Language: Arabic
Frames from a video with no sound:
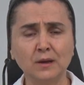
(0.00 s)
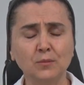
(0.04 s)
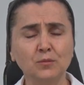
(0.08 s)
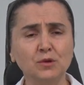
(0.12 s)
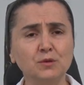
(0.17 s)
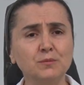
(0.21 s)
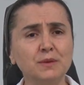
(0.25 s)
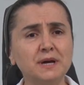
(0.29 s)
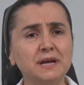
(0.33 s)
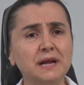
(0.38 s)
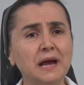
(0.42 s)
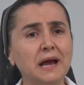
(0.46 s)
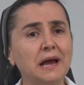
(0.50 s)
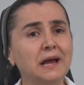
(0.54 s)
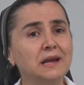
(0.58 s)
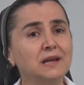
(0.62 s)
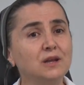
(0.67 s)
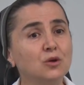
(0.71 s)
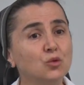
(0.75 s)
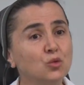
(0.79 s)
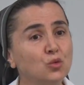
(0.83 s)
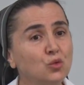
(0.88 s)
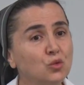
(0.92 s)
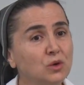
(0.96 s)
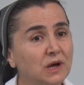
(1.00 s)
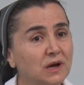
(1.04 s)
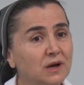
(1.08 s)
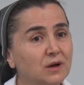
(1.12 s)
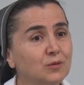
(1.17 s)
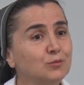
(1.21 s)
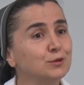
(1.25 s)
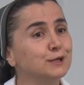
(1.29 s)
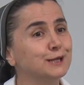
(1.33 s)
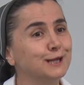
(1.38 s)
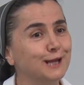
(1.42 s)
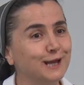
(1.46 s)
بمرحلة
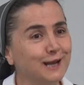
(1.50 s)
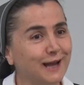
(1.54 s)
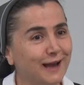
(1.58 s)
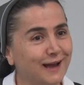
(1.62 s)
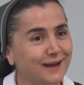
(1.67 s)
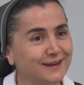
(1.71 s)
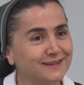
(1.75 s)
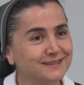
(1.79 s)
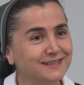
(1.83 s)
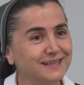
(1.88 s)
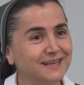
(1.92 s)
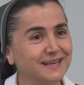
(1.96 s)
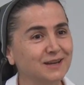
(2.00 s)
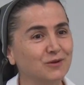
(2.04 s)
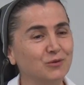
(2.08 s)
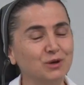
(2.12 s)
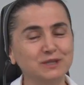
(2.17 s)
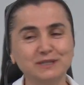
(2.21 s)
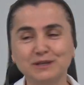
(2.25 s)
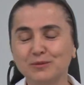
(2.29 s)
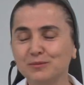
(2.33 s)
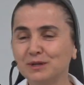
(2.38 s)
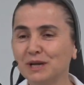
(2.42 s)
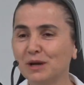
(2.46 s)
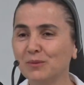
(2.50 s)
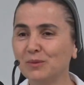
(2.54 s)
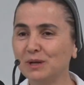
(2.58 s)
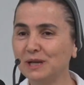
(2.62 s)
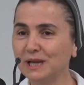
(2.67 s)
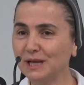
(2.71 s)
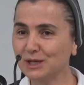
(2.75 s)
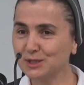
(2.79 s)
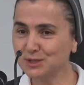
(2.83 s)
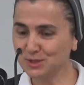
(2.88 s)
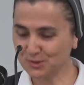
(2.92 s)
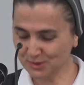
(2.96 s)
أولى مثل العادة وقت بنعمل
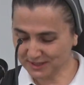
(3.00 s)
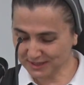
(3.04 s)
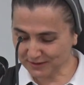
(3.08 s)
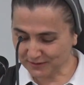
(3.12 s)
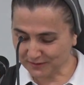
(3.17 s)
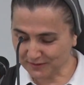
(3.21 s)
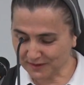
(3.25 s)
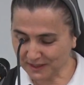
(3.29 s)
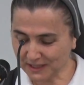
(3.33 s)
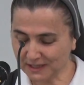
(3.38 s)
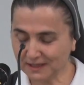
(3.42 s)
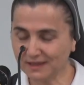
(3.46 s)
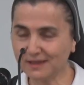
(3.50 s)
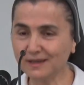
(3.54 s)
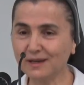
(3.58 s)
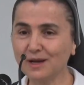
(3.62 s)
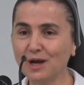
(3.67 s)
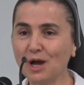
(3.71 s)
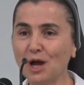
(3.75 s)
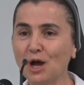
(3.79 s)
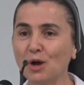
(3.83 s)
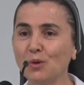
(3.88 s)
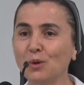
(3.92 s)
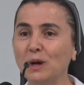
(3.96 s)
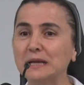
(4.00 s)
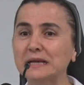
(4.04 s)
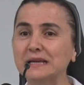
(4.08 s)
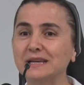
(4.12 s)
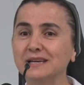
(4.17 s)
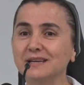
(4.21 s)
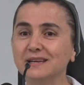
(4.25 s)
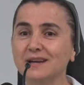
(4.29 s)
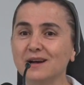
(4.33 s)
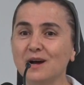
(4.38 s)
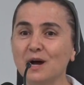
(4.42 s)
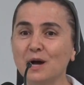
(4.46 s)
ليكسيو ديفينا أو
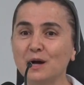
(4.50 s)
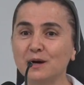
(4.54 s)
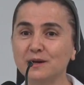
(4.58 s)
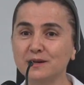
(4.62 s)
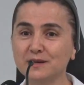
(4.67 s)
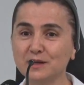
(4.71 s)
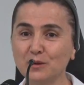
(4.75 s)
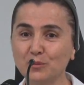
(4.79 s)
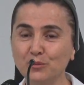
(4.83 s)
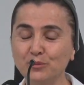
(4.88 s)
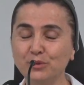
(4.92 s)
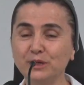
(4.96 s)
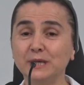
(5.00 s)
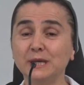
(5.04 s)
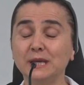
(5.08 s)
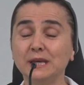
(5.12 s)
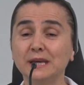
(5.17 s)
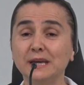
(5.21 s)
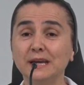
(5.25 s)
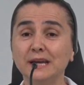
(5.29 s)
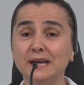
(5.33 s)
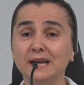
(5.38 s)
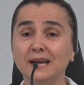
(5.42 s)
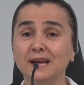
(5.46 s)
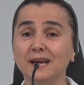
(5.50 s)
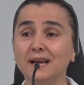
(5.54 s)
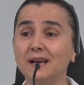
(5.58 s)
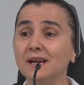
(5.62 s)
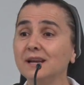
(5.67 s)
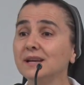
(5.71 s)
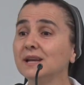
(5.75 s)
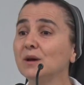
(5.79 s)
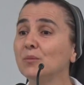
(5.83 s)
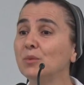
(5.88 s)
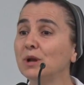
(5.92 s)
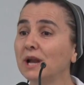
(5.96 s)
القراءة الربية
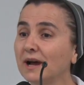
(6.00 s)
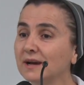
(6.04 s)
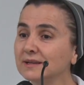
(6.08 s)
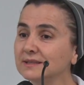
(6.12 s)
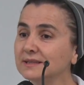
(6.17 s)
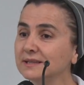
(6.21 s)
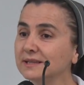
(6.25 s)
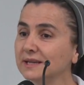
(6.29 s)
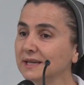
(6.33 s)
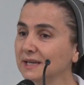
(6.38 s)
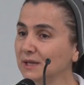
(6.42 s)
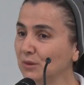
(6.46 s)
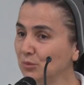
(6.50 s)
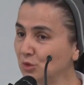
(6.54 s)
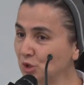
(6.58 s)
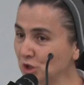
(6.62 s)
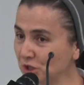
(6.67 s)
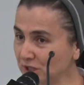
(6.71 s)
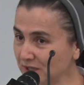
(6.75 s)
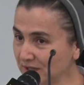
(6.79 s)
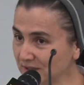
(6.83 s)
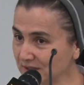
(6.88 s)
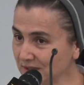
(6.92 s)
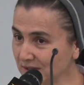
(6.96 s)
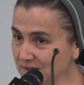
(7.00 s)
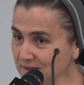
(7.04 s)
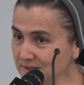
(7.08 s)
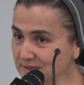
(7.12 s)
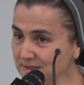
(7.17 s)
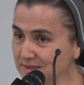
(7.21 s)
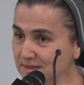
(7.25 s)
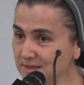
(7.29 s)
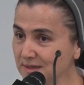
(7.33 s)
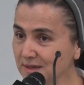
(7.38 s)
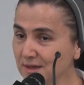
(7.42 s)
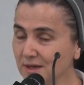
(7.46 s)
قلنا بالعادة نحن بنقرأ
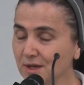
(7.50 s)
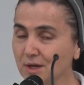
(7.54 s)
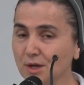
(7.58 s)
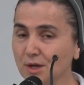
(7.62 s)
النص